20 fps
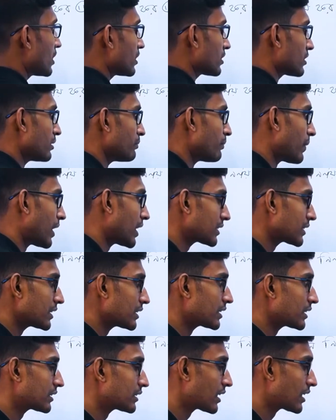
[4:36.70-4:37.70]
বার্ষিক
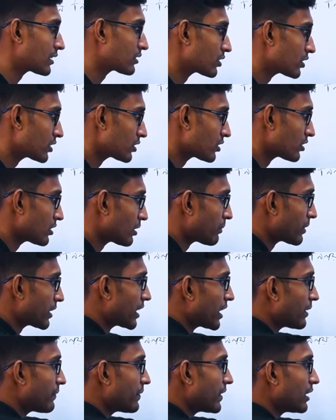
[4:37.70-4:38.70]
সাশ্রয়ের জন্য আমার
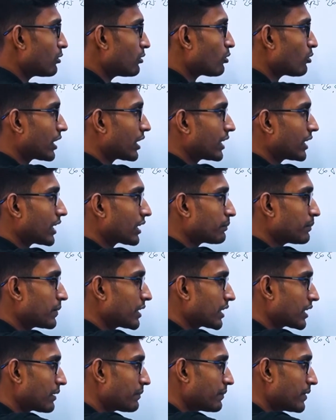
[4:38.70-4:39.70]
কেভিএ ওয়ান লাগবে
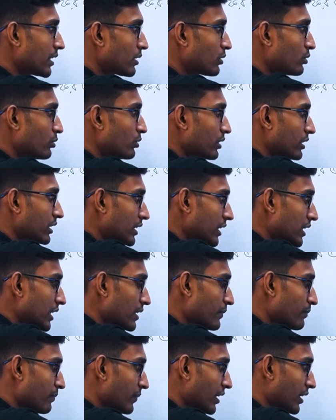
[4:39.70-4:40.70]
কেভিএ টু যে
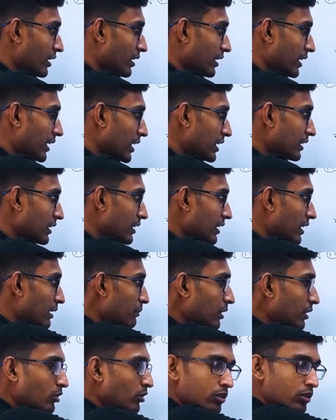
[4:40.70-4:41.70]
এখান থেকে আমরা
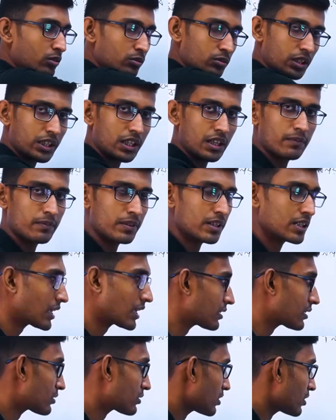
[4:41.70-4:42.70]
কতটা কেভিএ
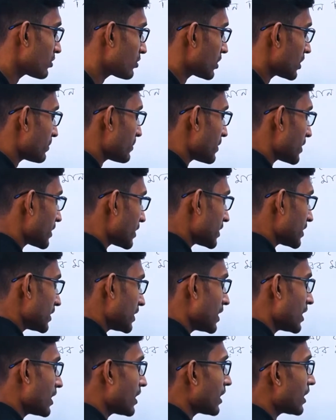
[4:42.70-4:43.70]
সাশ্রয় করতে পারতেছি
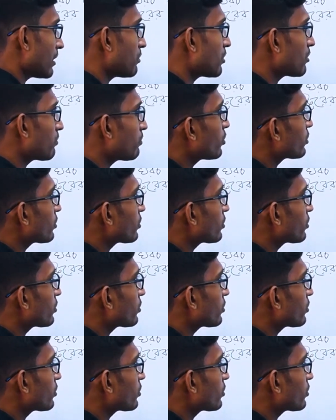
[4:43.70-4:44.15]
এবং প্রতি